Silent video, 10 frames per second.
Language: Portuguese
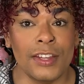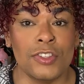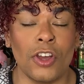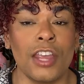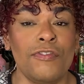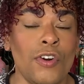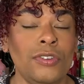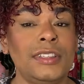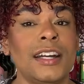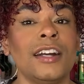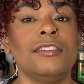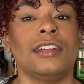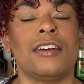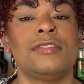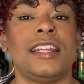Só que voltando
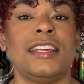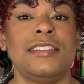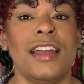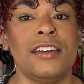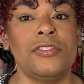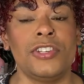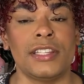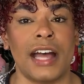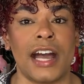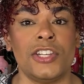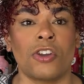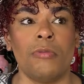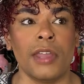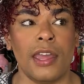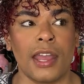lá aos 13 anos de idade,
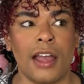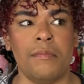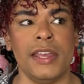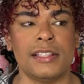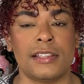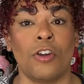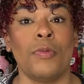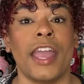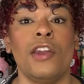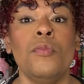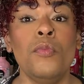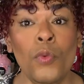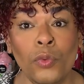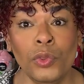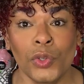como que era a cabeça, como que era o
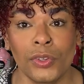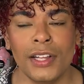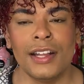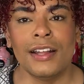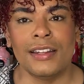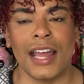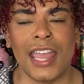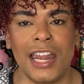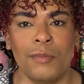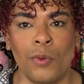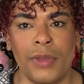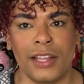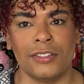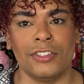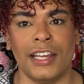mundo naquele
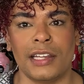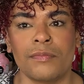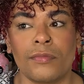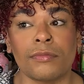momento, né?